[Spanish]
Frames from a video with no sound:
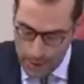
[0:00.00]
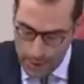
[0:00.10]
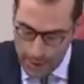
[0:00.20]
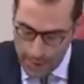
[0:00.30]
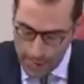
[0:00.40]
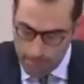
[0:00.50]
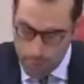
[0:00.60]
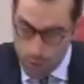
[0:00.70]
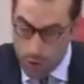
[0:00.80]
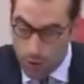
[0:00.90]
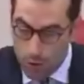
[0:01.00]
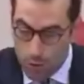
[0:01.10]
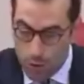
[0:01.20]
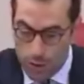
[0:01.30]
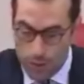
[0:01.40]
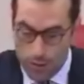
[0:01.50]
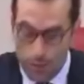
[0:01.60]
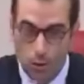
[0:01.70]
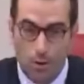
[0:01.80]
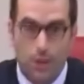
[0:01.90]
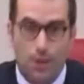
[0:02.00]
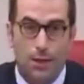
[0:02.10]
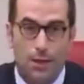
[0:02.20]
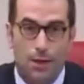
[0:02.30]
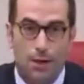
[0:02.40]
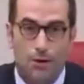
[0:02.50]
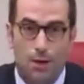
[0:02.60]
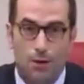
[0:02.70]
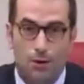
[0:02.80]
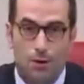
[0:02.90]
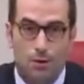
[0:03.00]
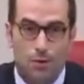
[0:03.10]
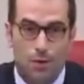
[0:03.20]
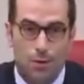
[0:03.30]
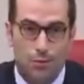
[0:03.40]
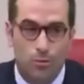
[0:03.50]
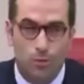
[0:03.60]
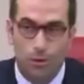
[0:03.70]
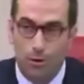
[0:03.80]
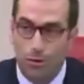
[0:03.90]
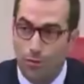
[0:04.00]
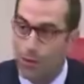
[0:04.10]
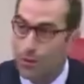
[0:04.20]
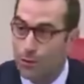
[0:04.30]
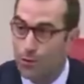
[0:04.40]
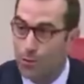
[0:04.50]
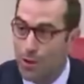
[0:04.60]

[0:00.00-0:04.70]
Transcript: Eh, por lo menos no hemos tenido eh, la ocasión de escuchar un eh, con Franco esto no